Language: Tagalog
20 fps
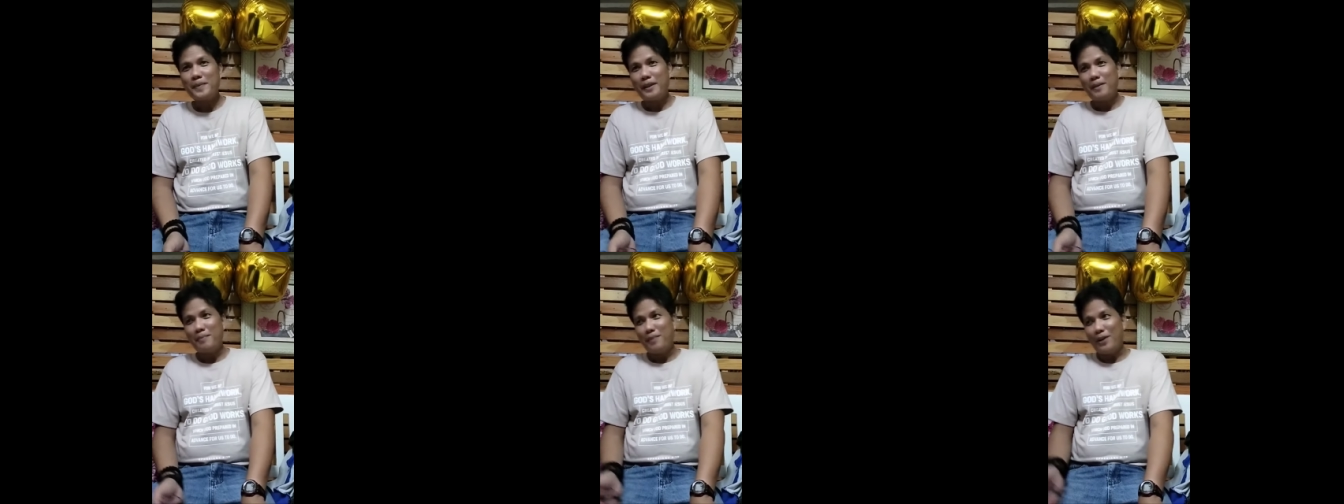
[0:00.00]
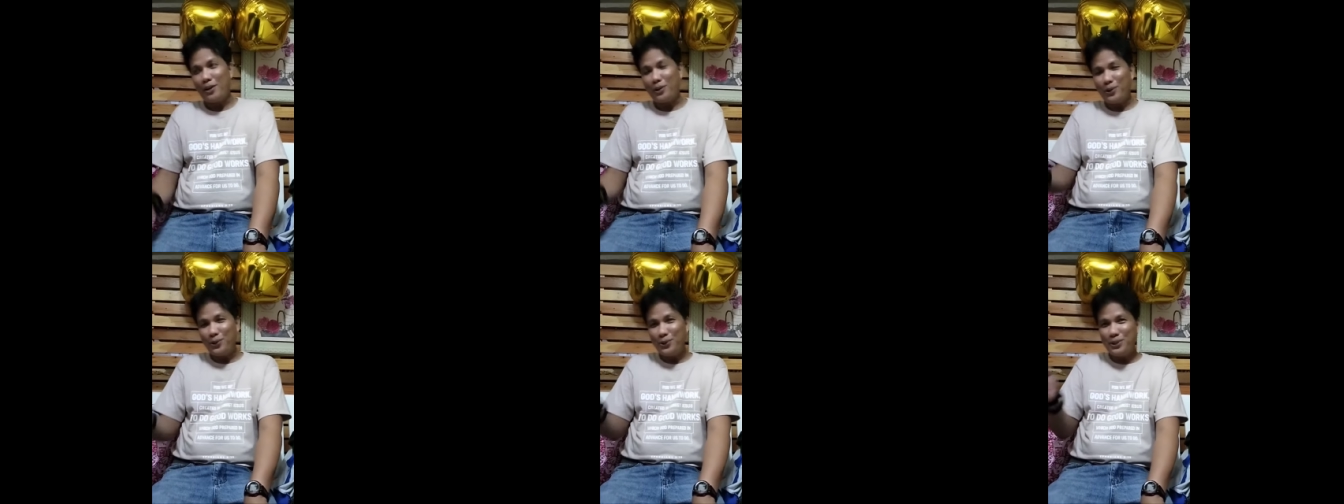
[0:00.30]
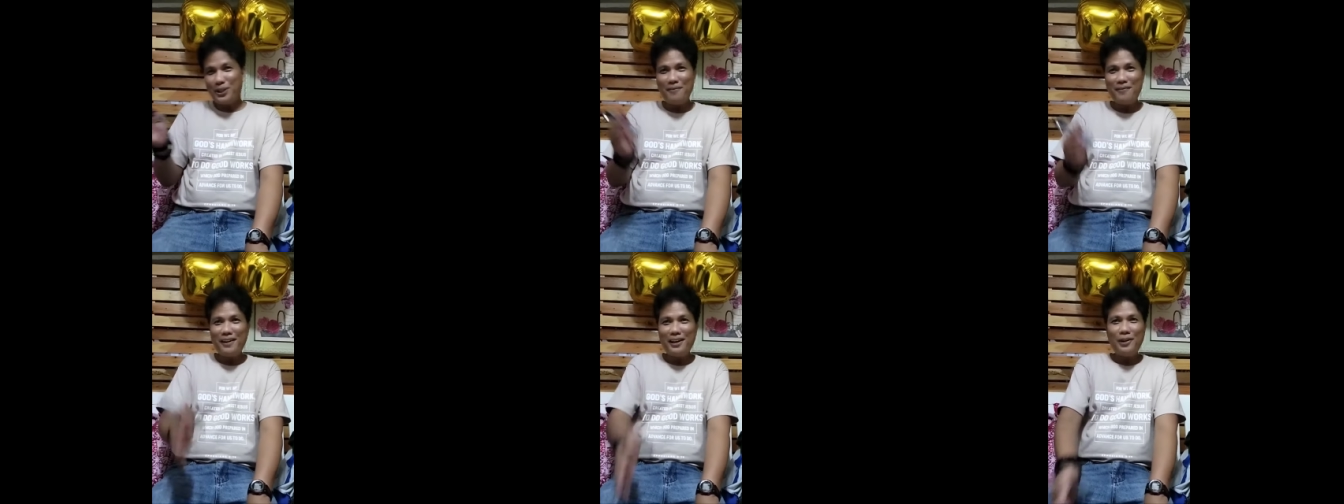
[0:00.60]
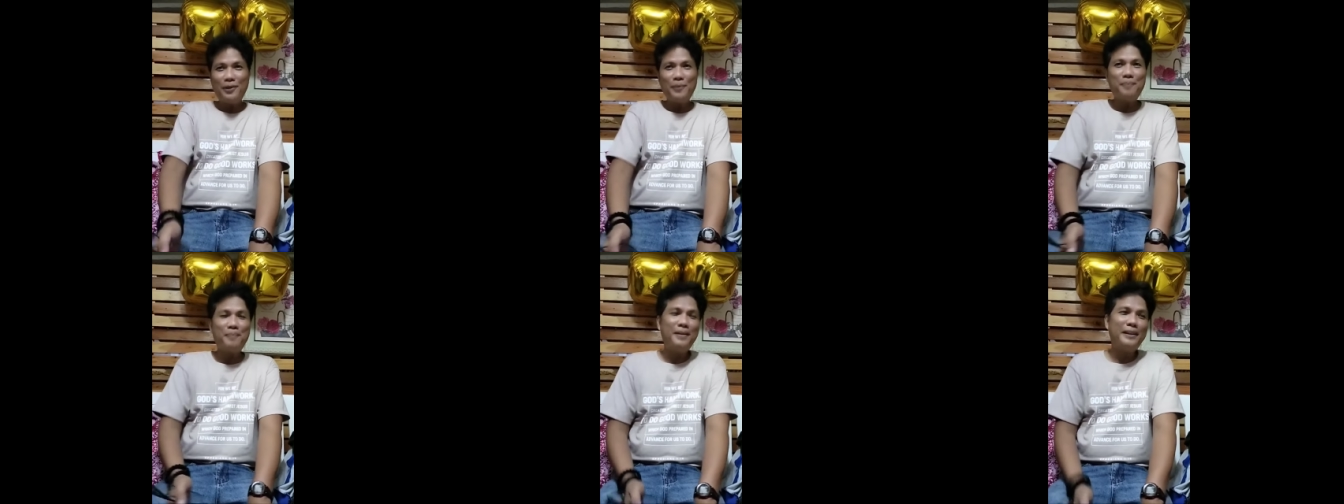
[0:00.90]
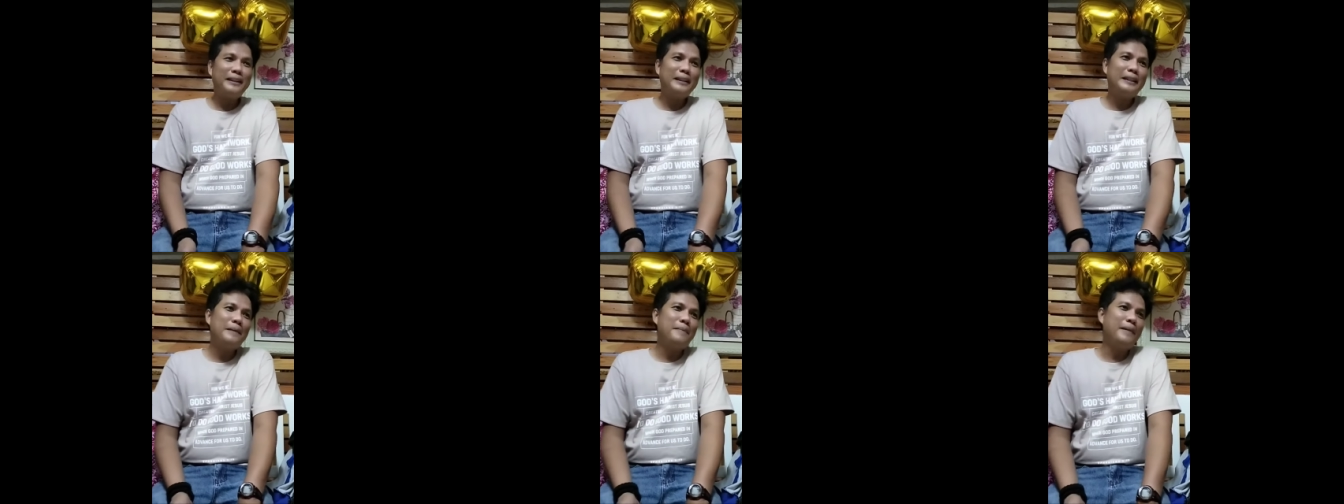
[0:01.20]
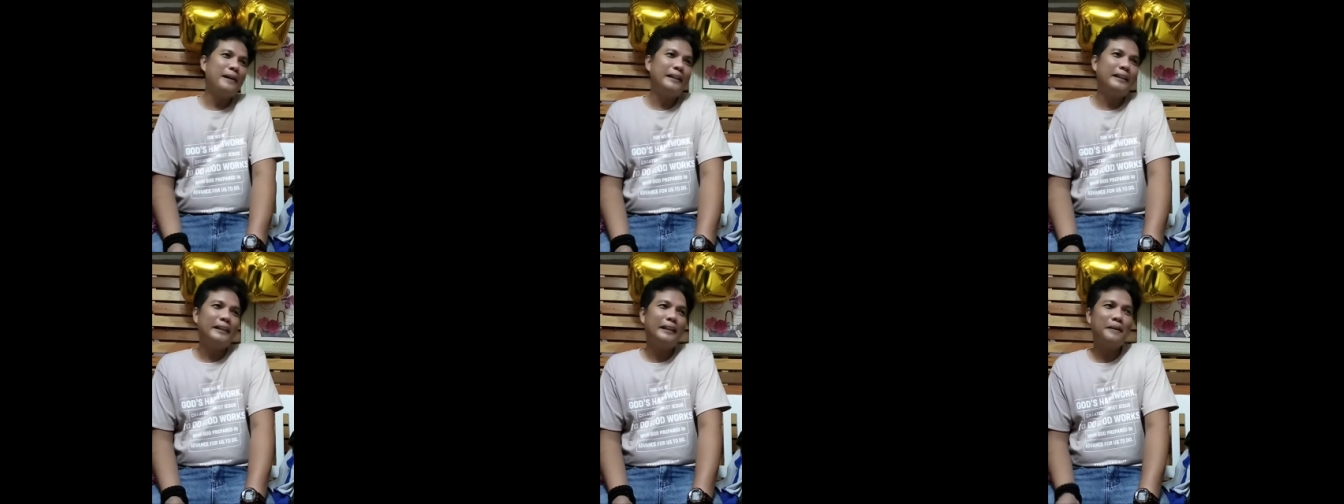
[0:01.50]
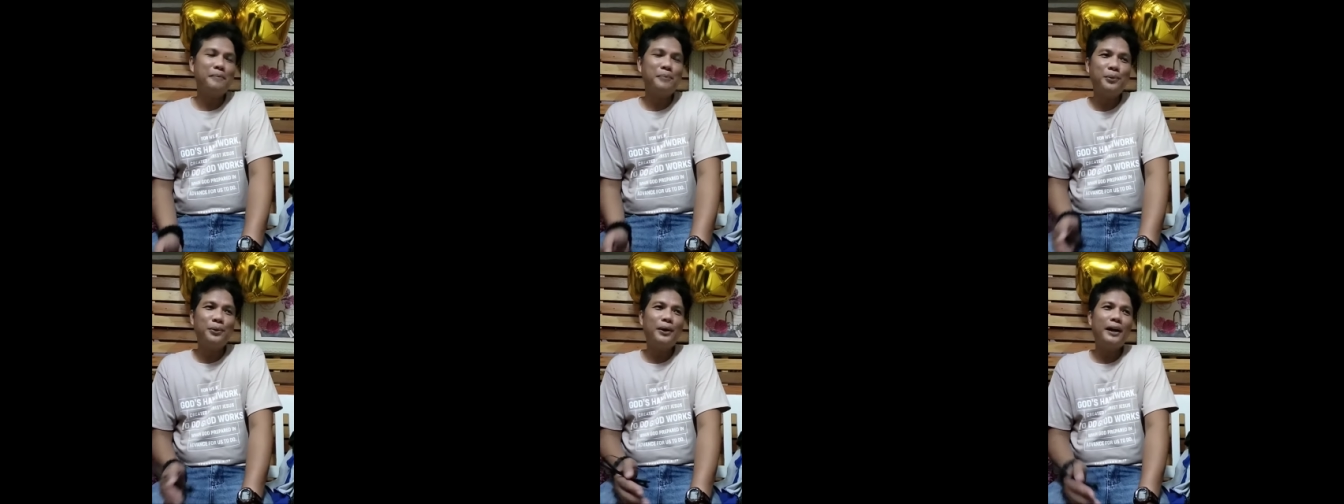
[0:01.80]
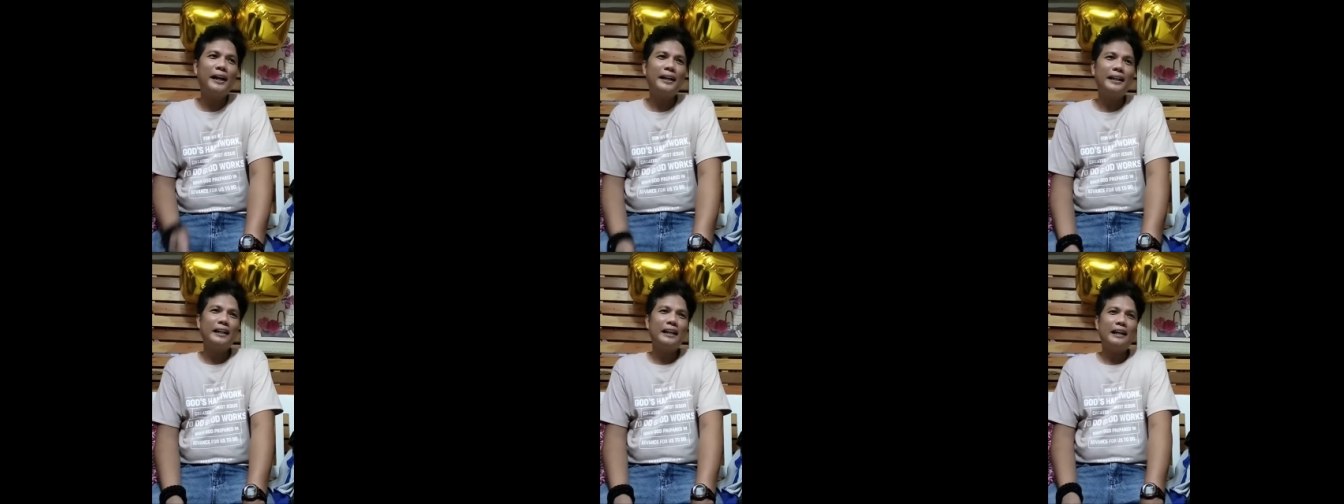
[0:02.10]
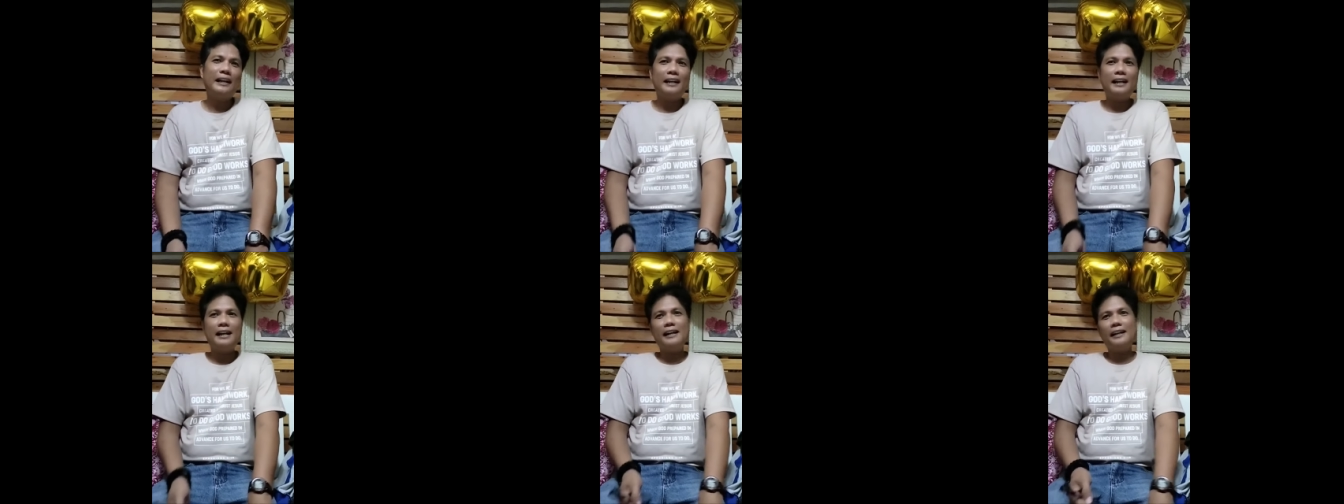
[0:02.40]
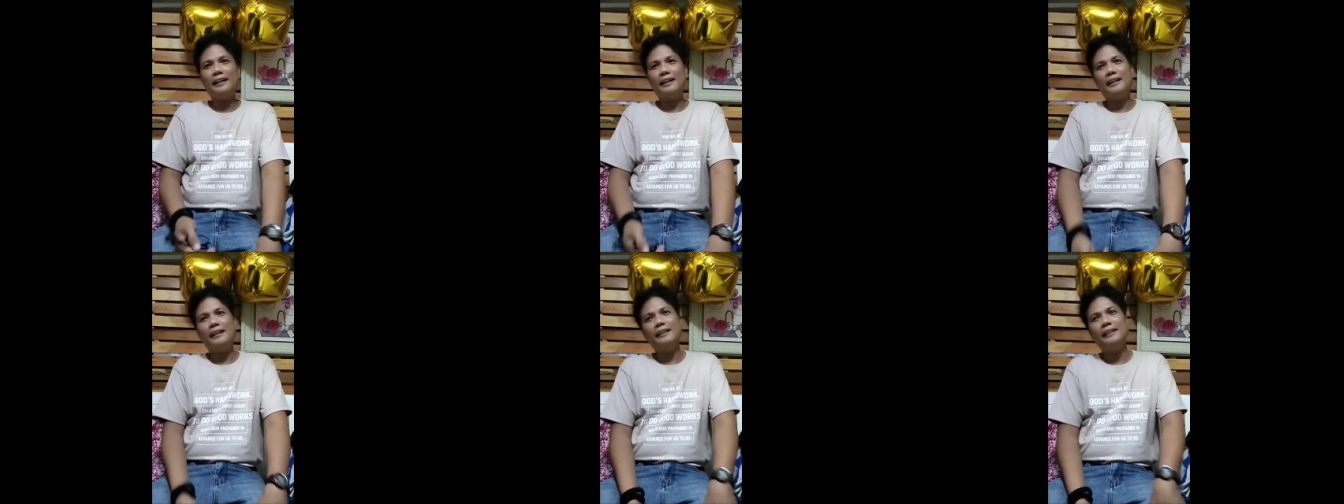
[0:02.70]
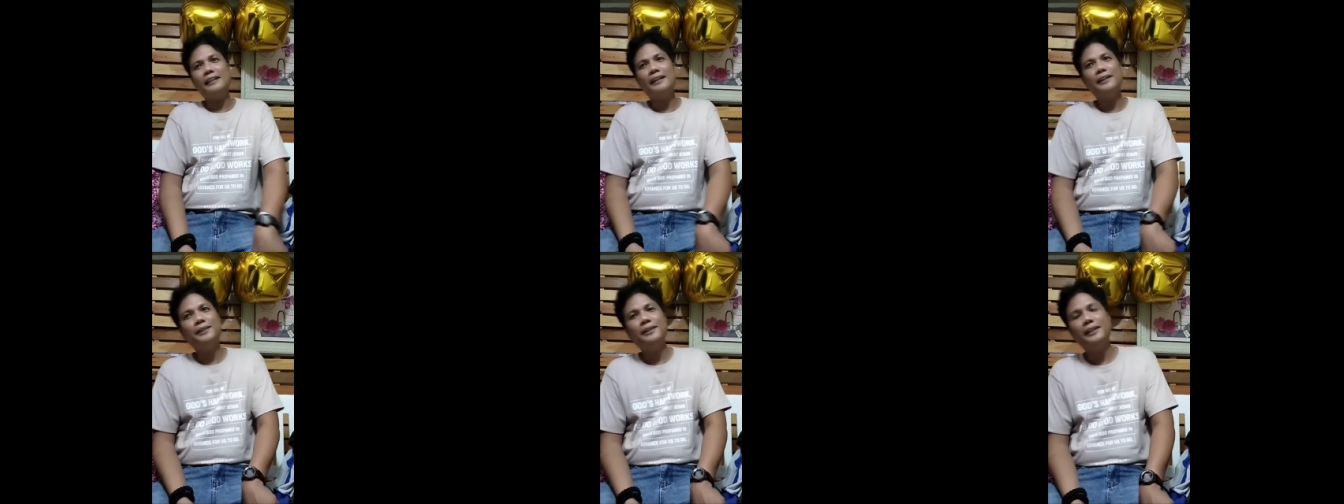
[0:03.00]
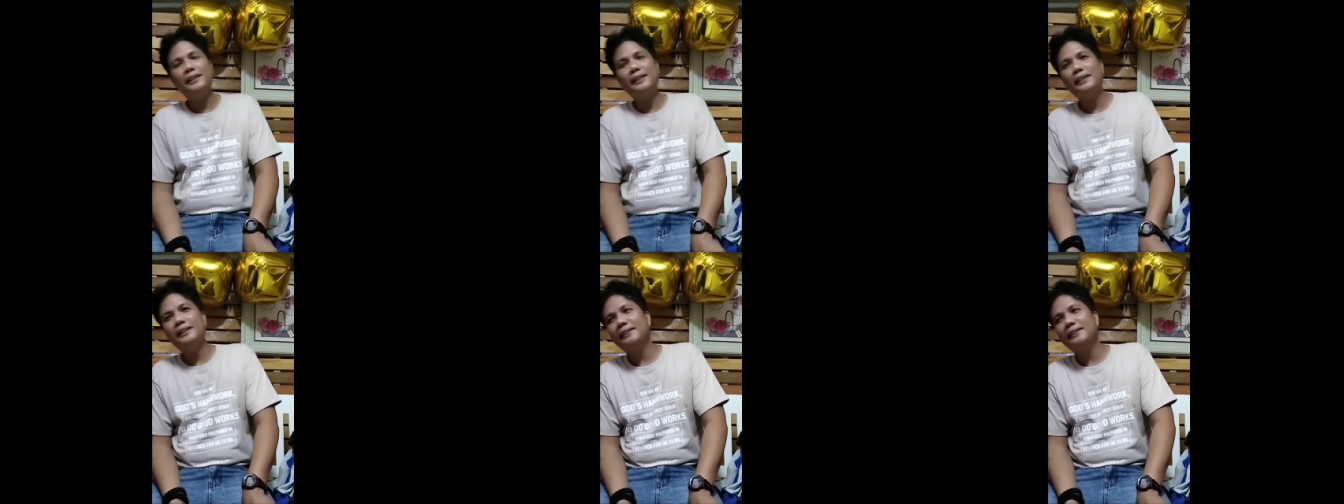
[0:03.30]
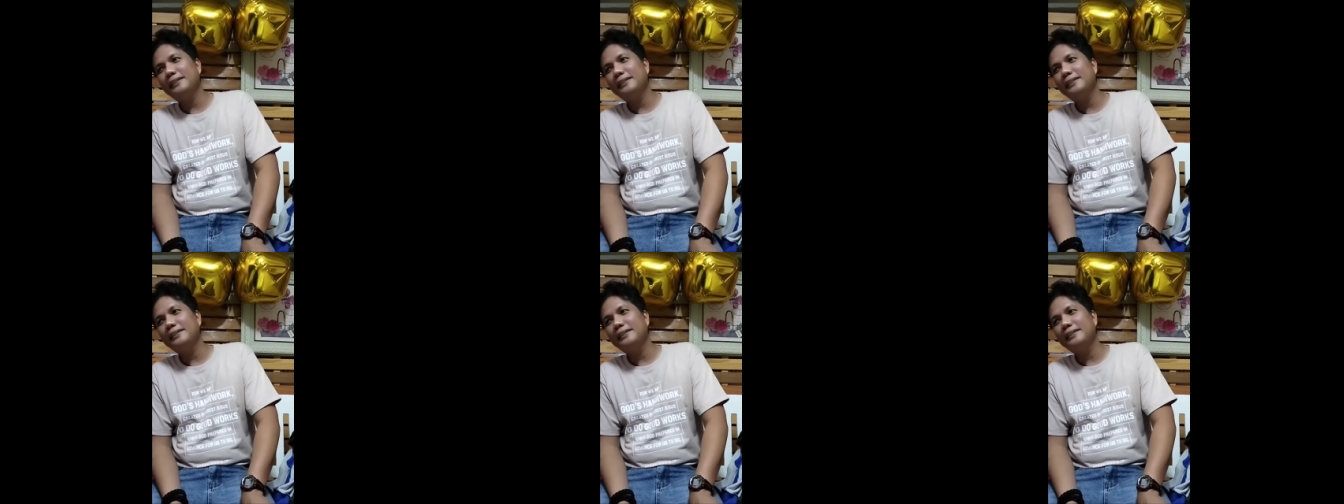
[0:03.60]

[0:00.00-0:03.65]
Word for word: Pero yung development naman ng buhay nila, nakikita ko. Ah,